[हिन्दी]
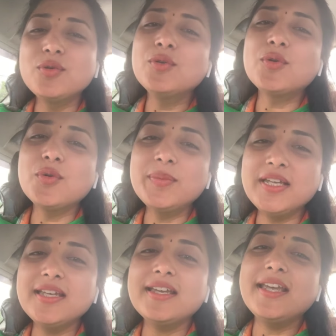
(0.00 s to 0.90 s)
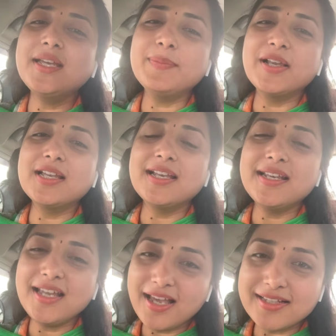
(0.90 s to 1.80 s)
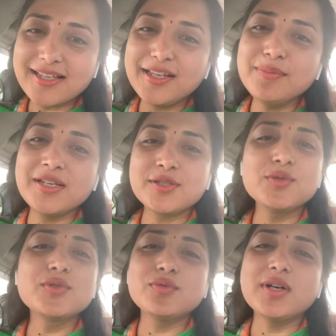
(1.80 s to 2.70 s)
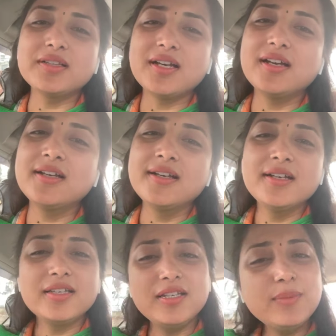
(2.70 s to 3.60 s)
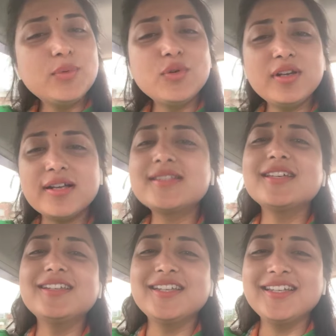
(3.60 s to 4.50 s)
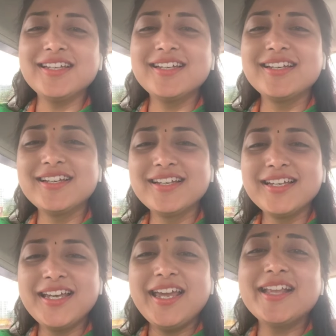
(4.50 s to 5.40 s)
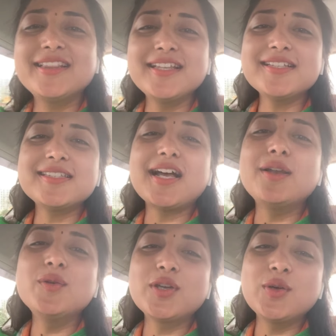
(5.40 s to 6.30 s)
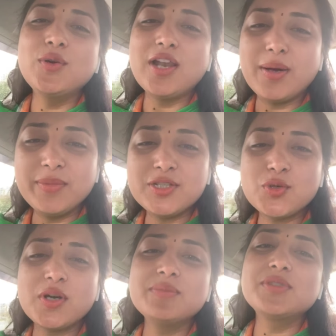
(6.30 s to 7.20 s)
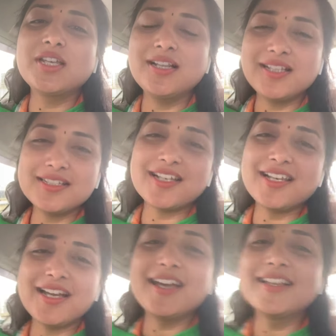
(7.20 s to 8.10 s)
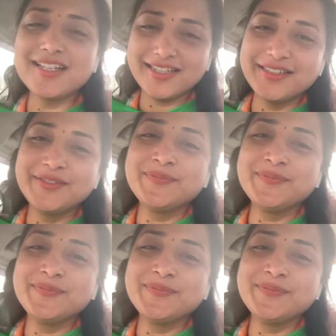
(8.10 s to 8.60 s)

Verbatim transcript: उनको भी एक पल के लिए ऐसा ही महसूस हुआ था कि अब कोई रास्ता नहीं है इतने सालों की गुलामी जो हम झेलते चले आए थे